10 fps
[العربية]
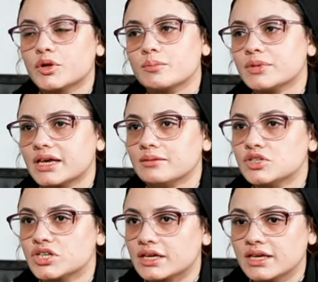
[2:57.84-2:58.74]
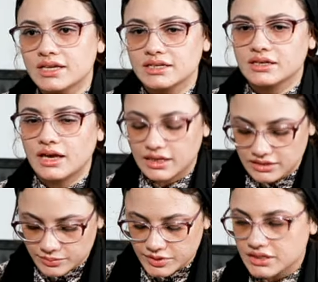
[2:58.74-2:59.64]
بربي علبش عيالي
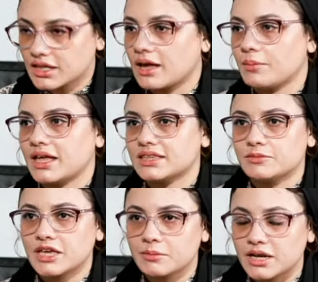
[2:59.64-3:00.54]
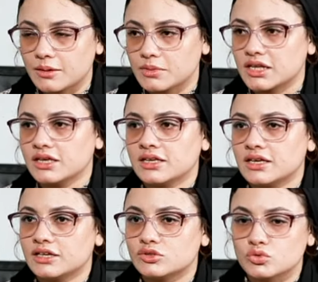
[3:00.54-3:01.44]
حد بيتعب حد بيعمل
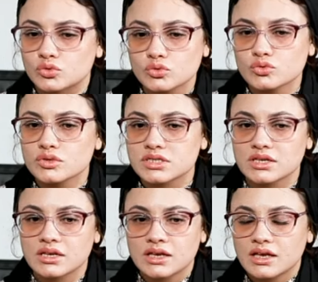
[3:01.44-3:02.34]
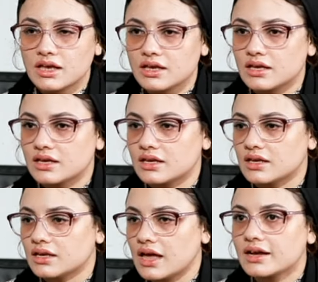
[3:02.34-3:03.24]
عمليه دروس
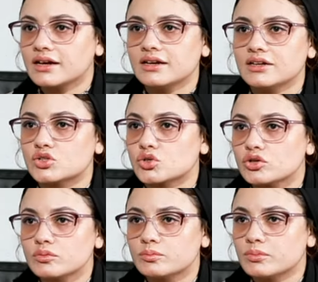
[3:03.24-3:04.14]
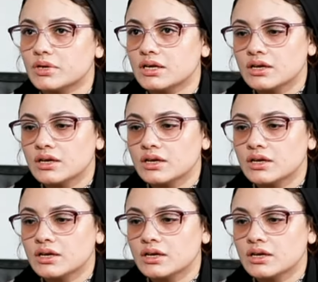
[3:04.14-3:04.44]
آه، اكل شرب